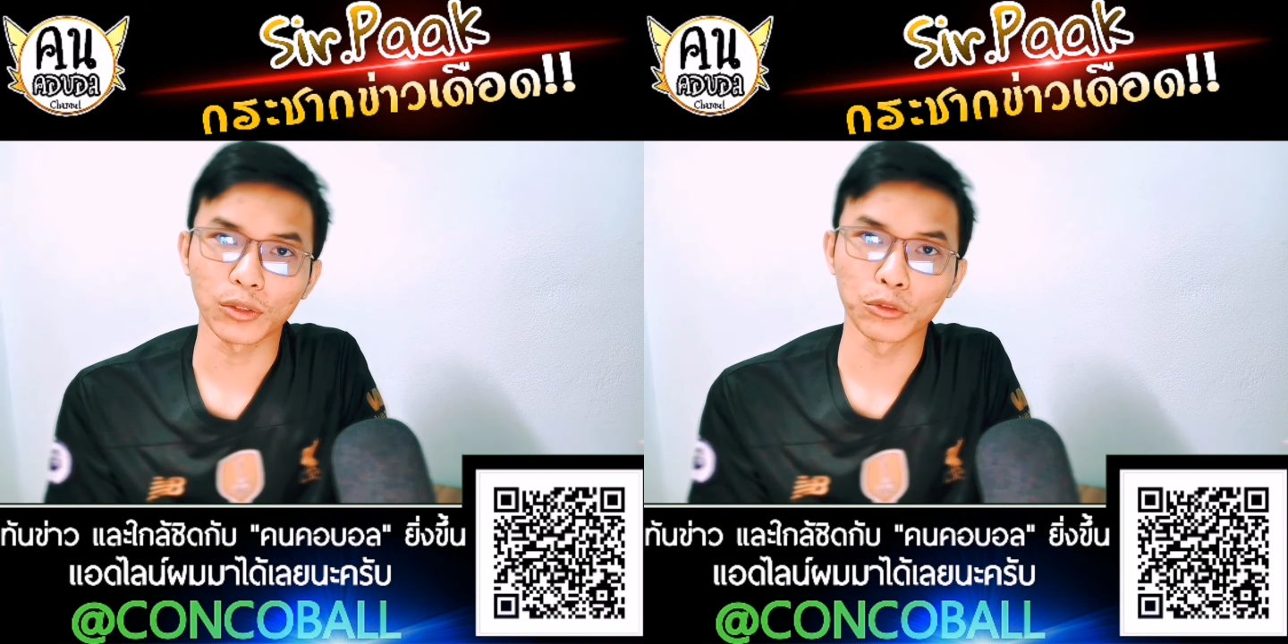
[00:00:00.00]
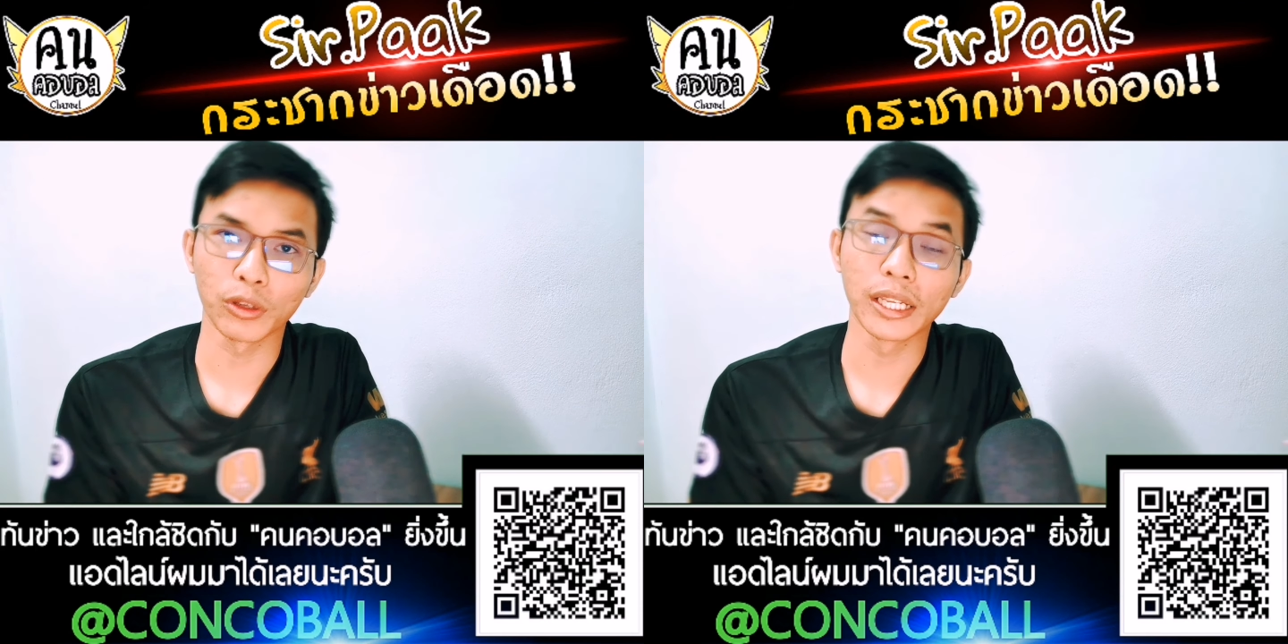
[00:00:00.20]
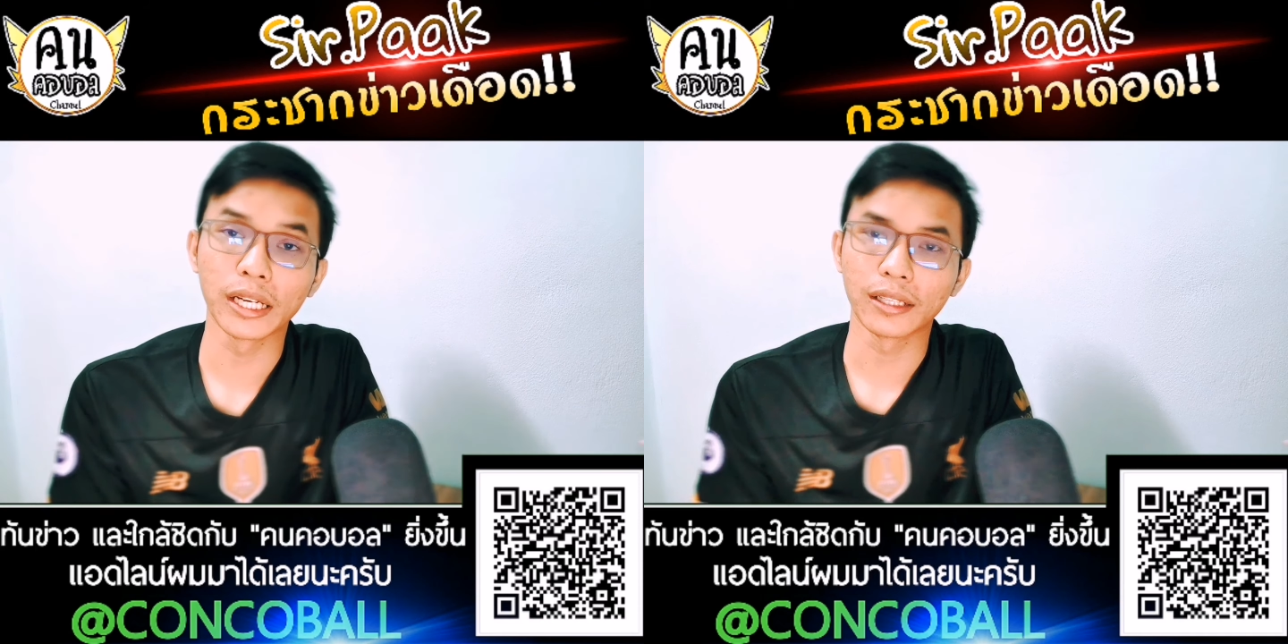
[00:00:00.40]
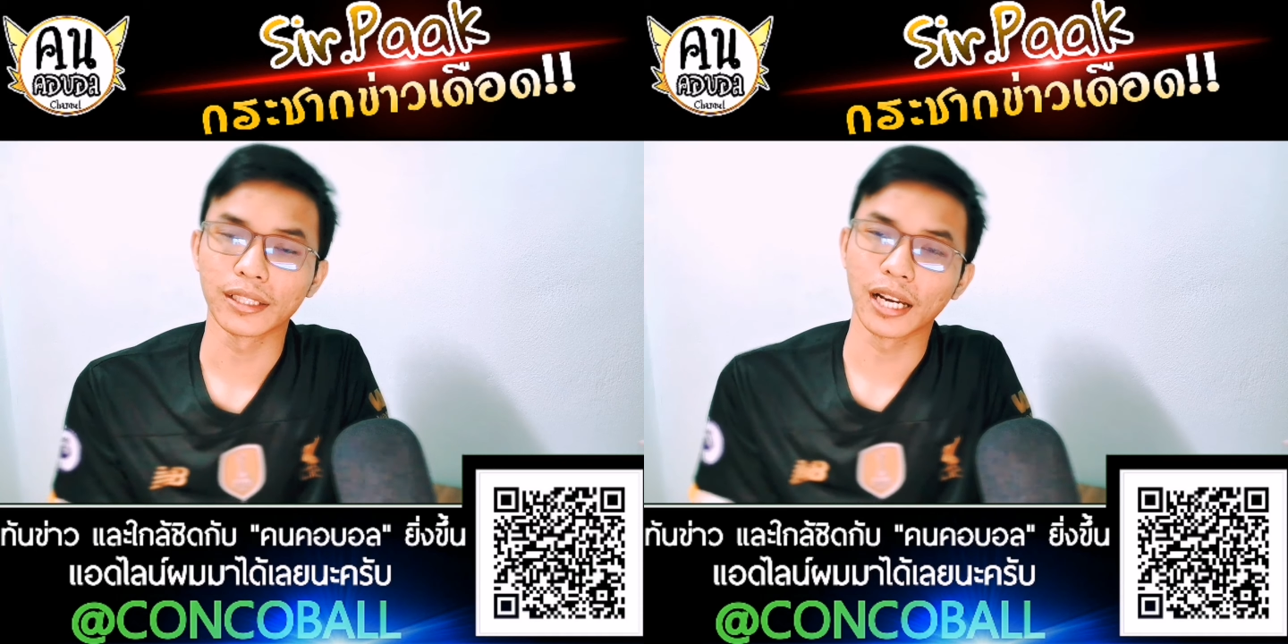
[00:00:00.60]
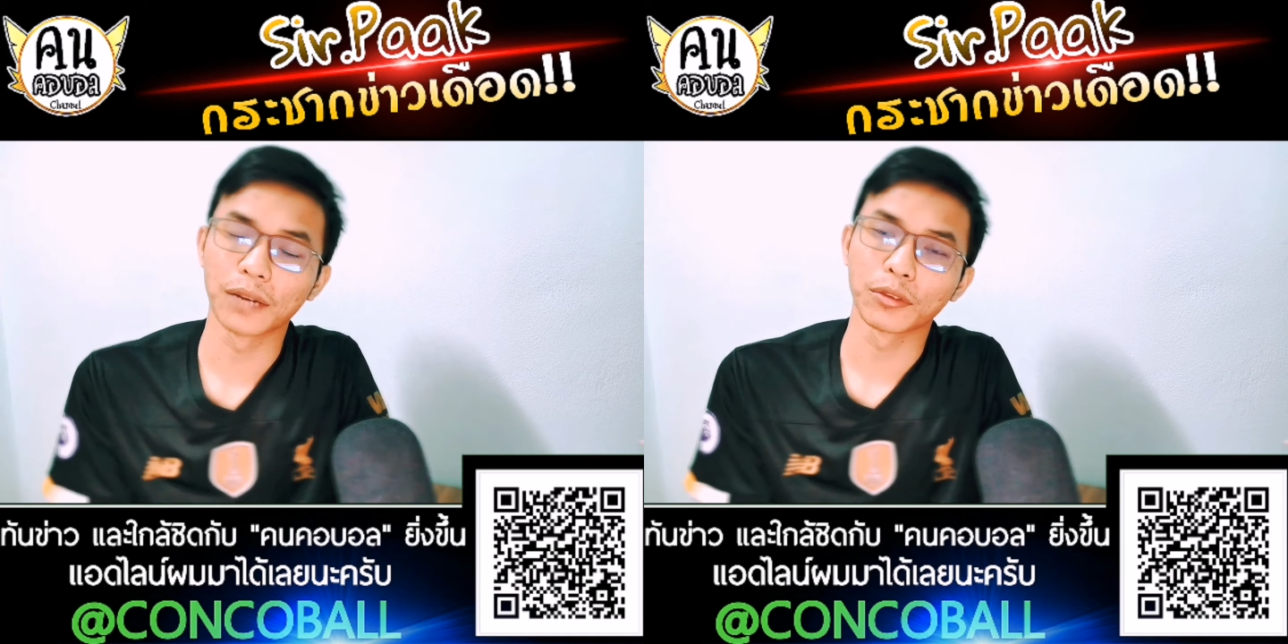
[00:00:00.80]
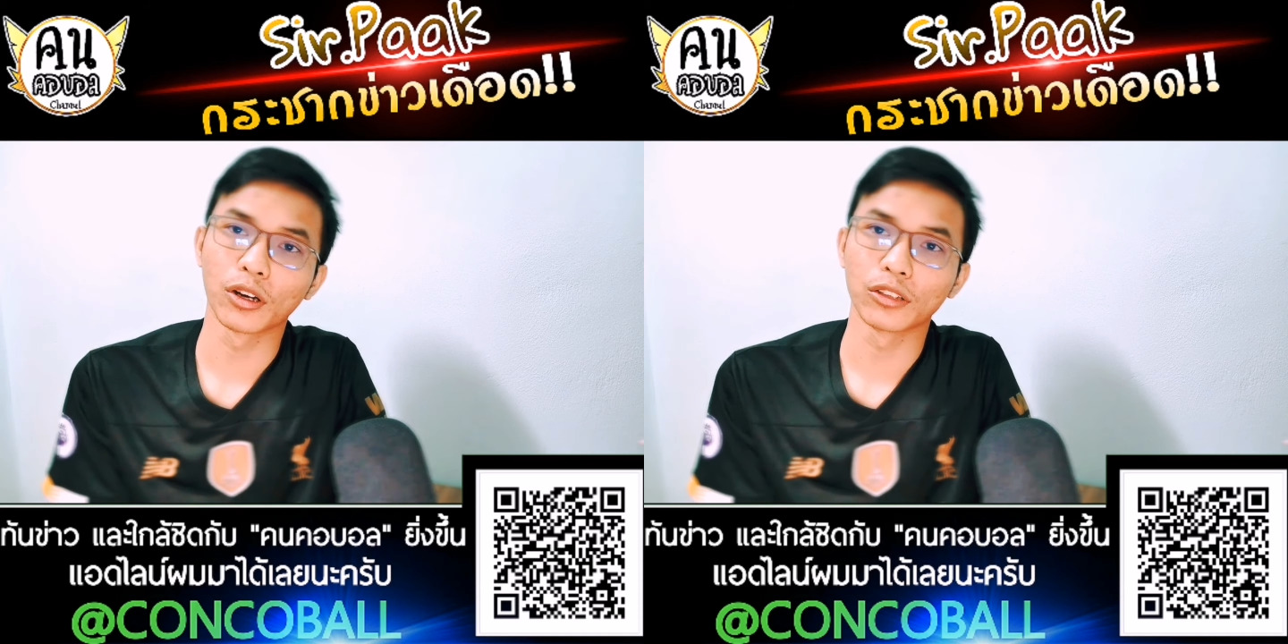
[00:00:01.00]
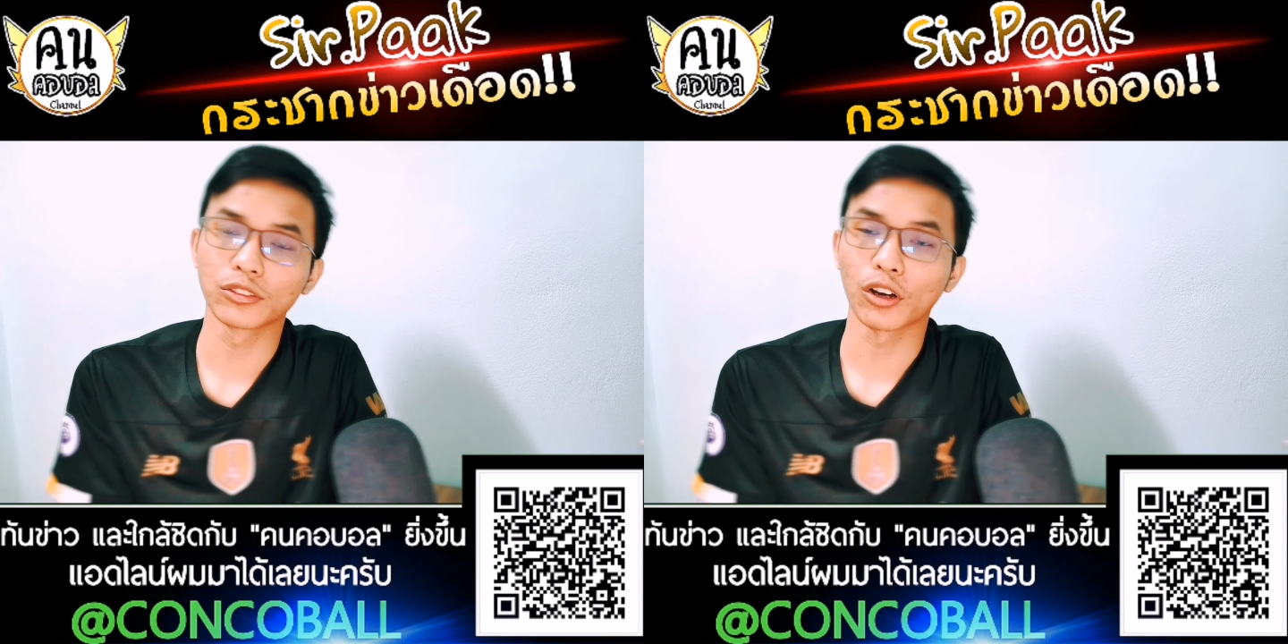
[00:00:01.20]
ตูต่อหนึ่งนำก่อน